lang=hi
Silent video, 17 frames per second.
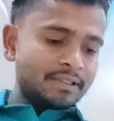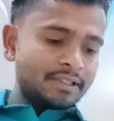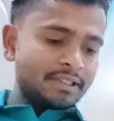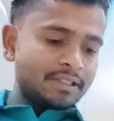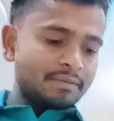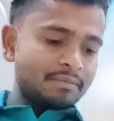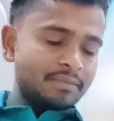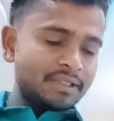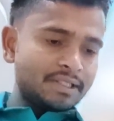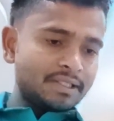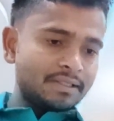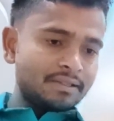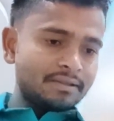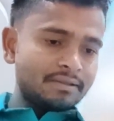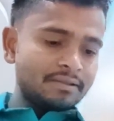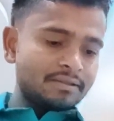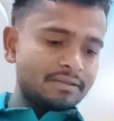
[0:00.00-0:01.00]
एक मिनट
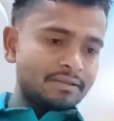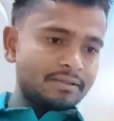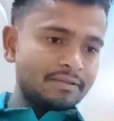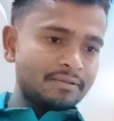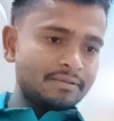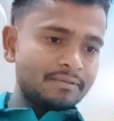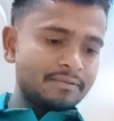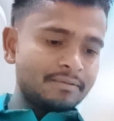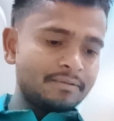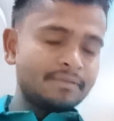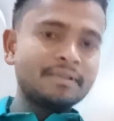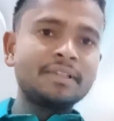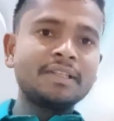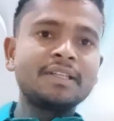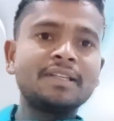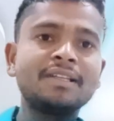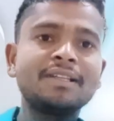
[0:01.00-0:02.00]
दोस्तों
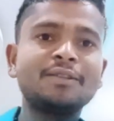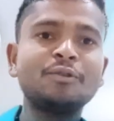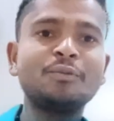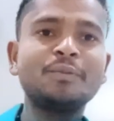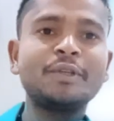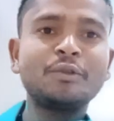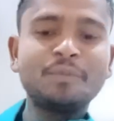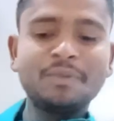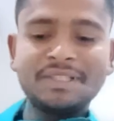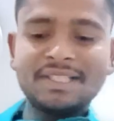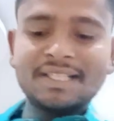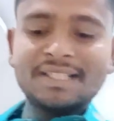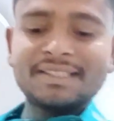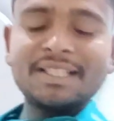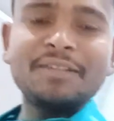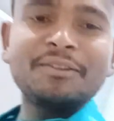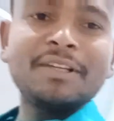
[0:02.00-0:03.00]
तो मैं उम्मीद
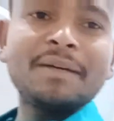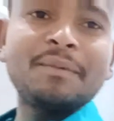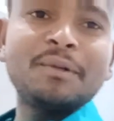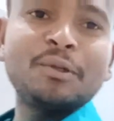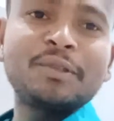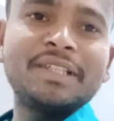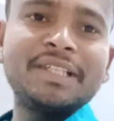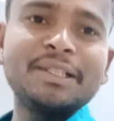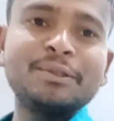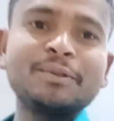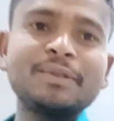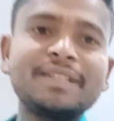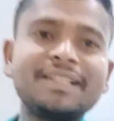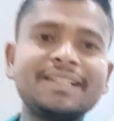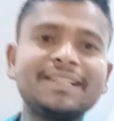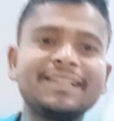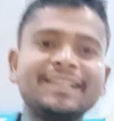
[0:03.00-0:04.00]
रखता हूँ कि आप लोग ठीक
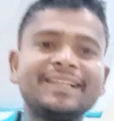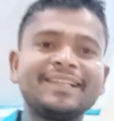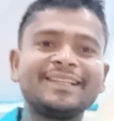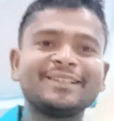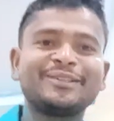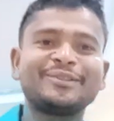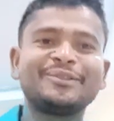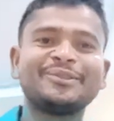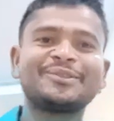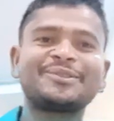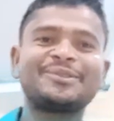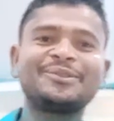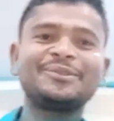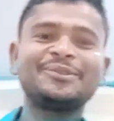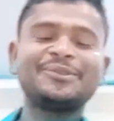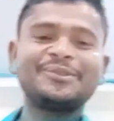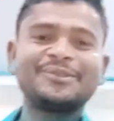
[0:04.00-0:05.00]
होंगे तो
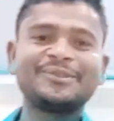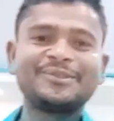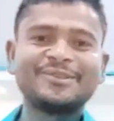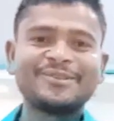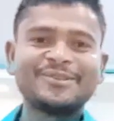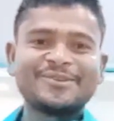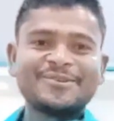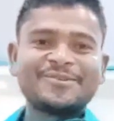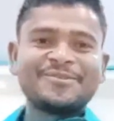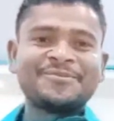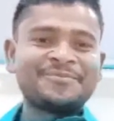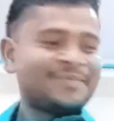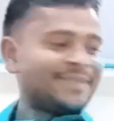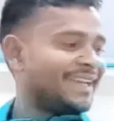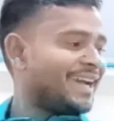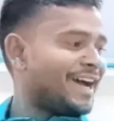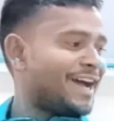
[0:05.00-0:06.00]
दोस्तों
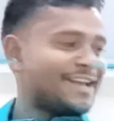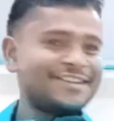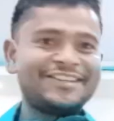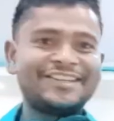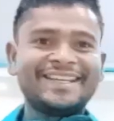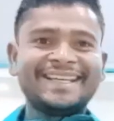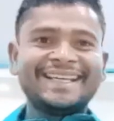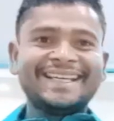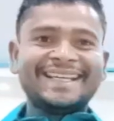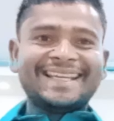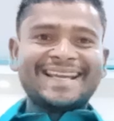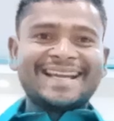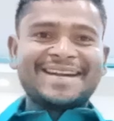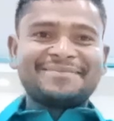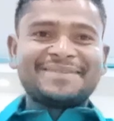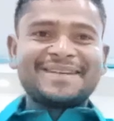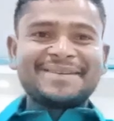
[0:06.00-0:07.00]
मैं आज नया
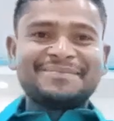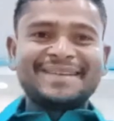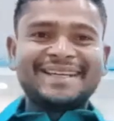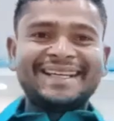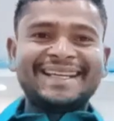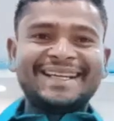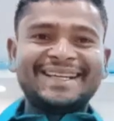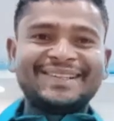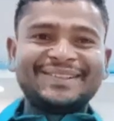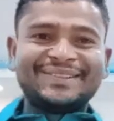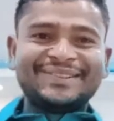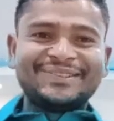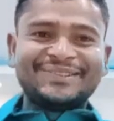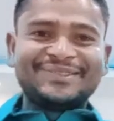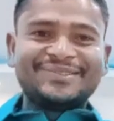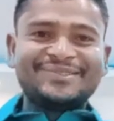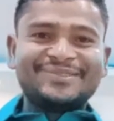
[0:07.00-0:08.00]
नया कपड़ा पहना
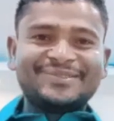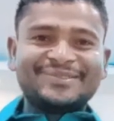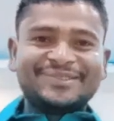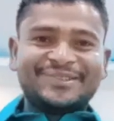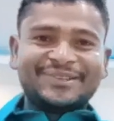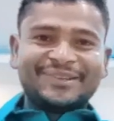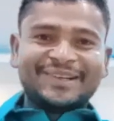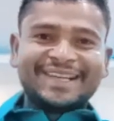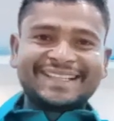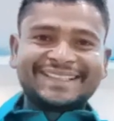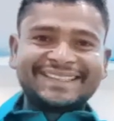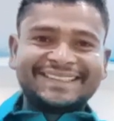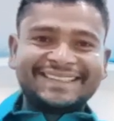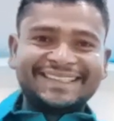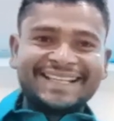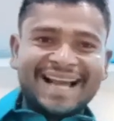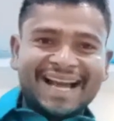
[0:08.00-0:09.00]
हूँ जो घर
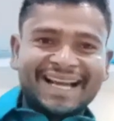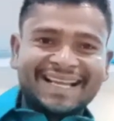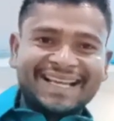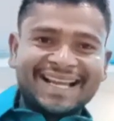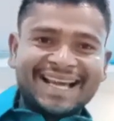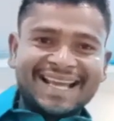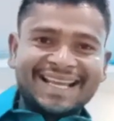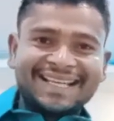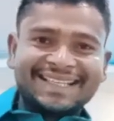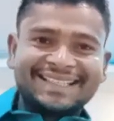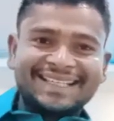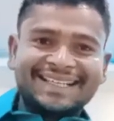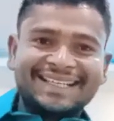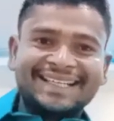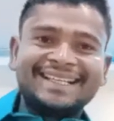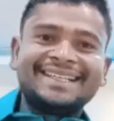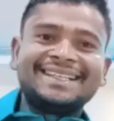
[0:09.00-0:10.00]
से सिला के लाया
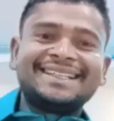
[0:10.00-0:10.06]
था